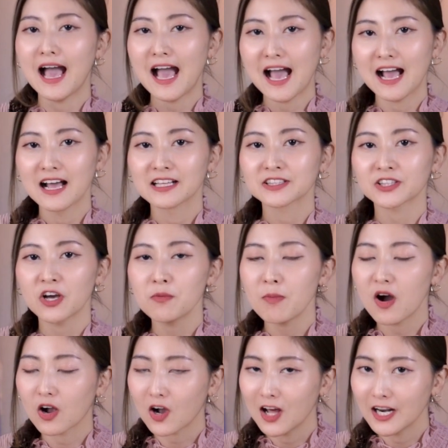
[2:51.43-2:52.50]
อ่ะต้อง
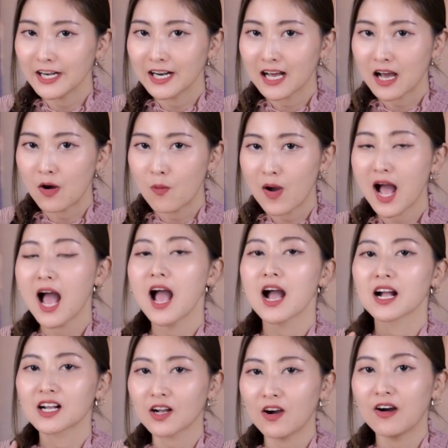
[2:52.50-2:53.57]
บอกก่อนเลยนะคะว่า
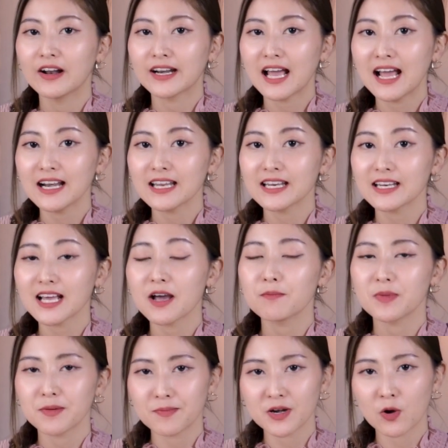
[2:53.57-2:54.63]
ก่อนหน้านี้
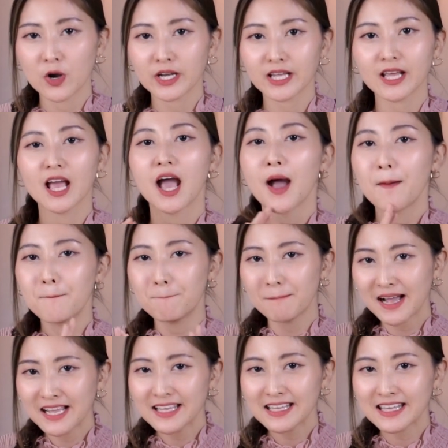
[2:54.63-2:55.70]
มินเป็นคนที่
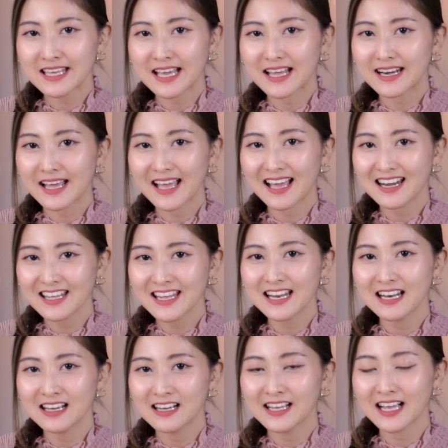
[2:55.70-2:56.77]
ไม่เขียนไดอารี่
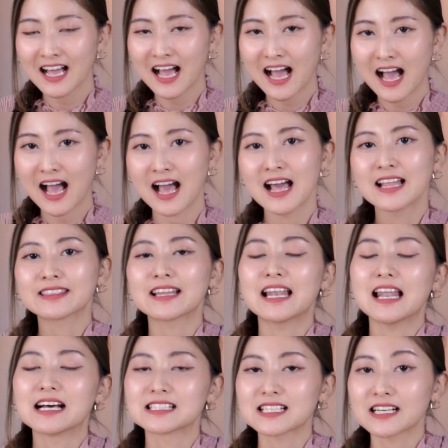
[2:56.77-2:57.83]
เลยค่ะ แต่
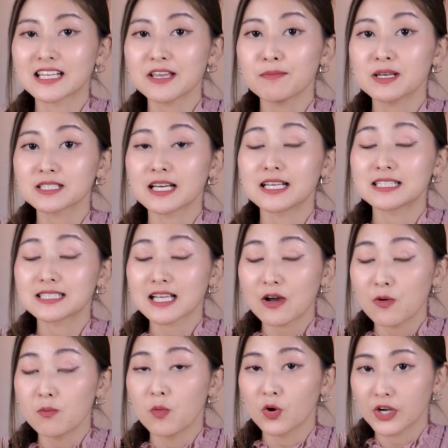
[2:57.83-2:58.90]
หลังจากที่มาใช้
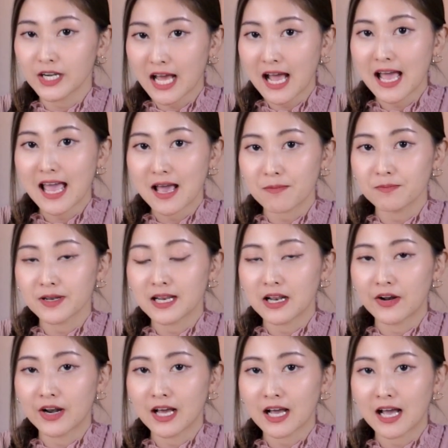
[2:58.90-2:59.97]
เจ้ามูดด้าแอปนี้
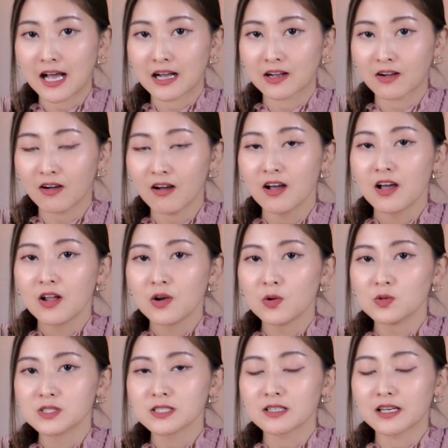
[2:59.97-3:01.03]
แล้วนะคะ ก็
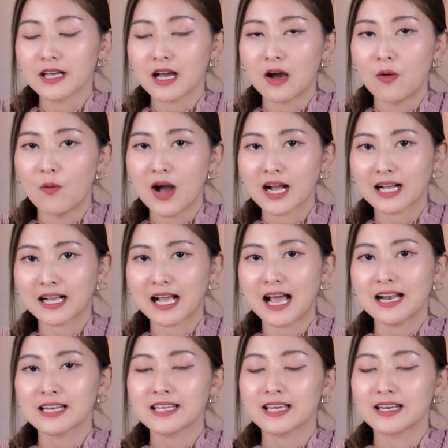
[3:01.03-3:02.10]
รู้สึกเลยค่ะว่า
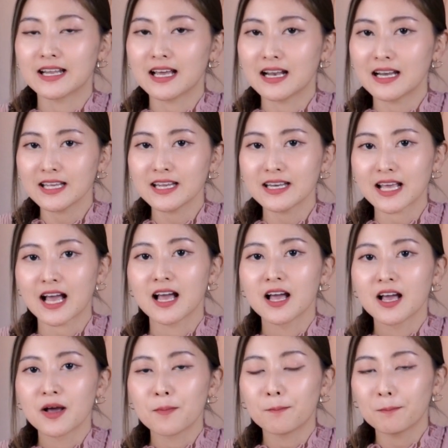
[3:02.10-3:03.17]
การเขียนไดรี่เนี่ย
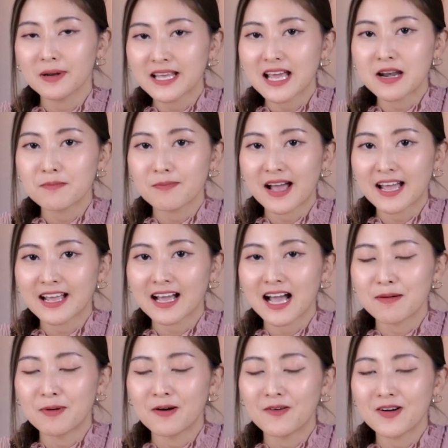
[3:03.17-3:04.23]
เปลี่ยนไป
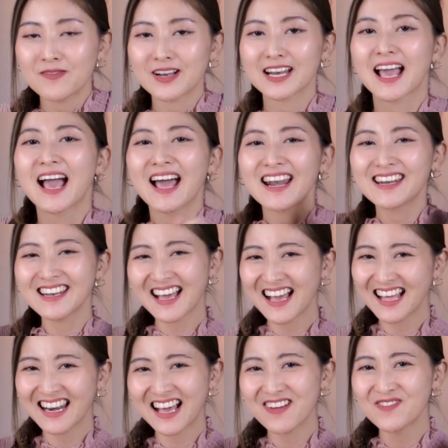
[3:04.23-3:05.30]
ค่ะ เพราะว่ามันน่า
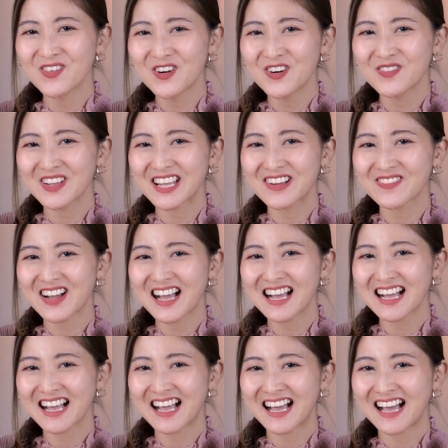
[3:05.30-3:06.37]
รักมุ้งมิ้งมา
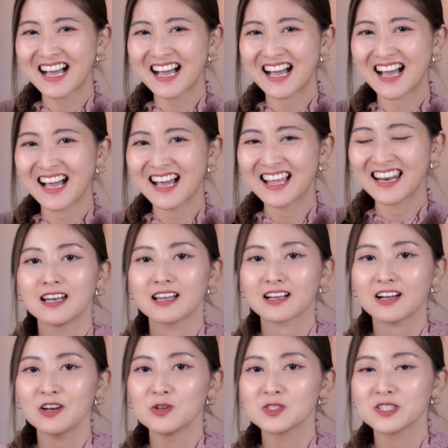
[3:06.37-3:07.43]
กค่ะ แล้
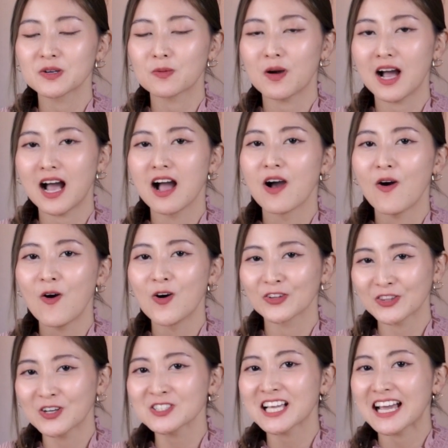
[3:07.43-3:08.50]
วก็รู้สึกว่าคง
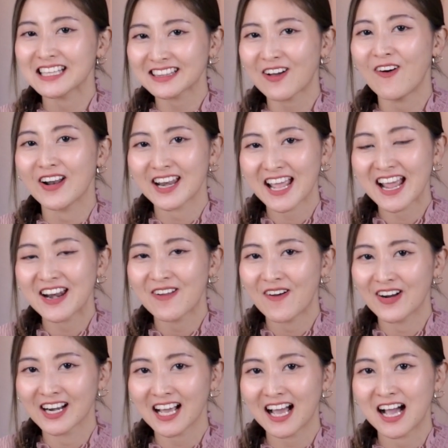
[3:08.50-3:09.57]
ต้องใช้ต่อแน่น
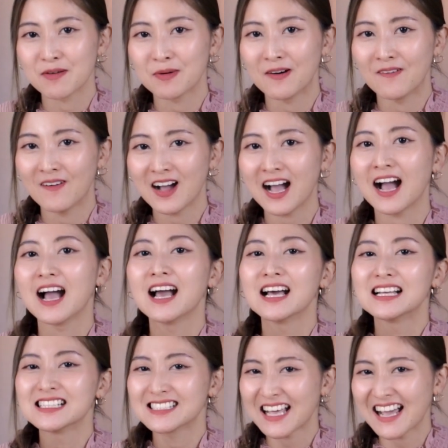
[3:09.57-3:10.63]
อนค่ะ เพราะว่า
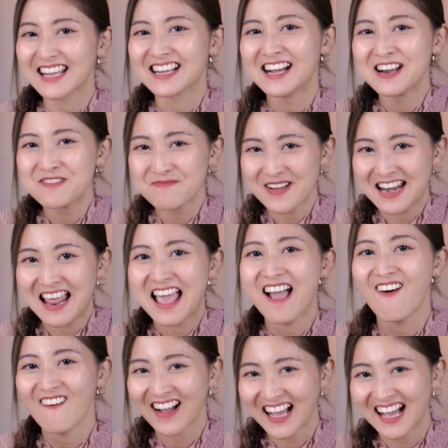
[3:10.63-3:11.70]
จ่ายเงินไปแล้
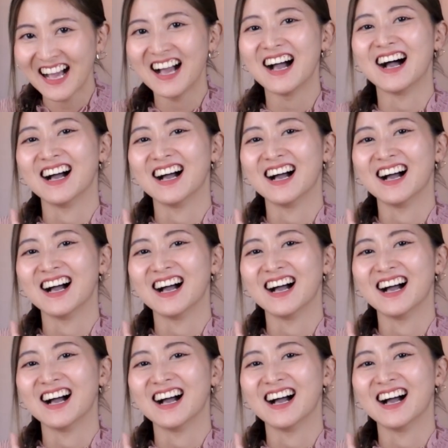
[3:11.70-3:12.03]
วค่ะ